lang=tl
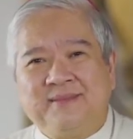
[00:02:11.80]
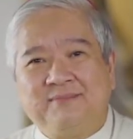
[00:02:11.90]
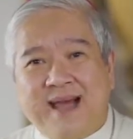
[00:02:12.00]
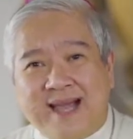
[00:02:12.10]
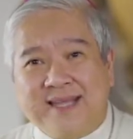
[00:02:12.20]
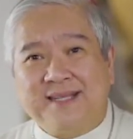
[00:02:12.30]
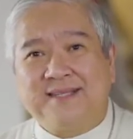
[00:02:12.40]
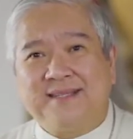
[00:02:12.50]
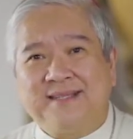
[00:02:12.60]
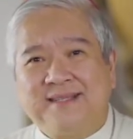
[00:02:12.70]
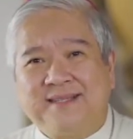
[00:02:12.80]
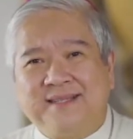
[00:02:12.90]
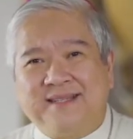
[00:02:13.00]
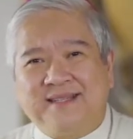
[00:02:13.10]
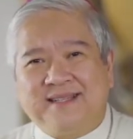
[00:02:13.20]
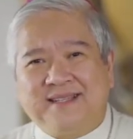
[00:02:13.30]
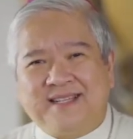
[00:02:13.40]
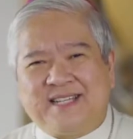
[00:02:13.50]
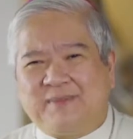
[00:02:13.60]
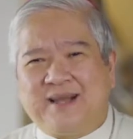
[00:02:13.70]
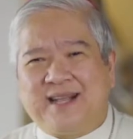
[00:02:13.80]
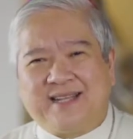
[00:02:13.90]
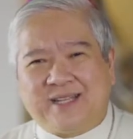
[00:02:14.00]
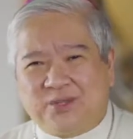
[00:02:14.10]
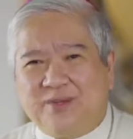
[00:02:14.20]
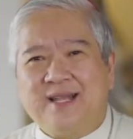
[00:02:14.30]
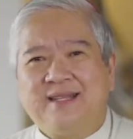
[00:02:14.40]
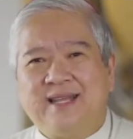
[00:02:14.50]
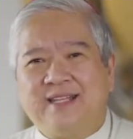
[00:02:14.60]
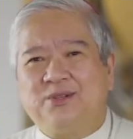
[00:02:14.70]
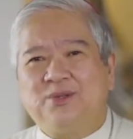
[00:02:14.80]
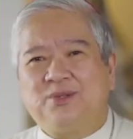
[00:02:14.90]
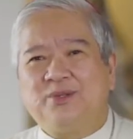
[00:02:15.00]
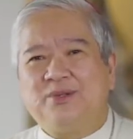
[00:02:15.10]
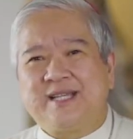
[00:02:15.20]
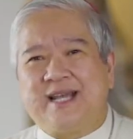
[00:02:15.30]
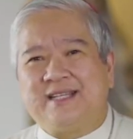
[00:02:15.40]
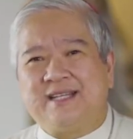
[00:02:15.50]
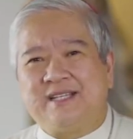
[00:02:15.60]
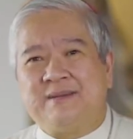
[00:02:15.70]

Bakit? Sapagkat katulad ng itinuturo sa atin ng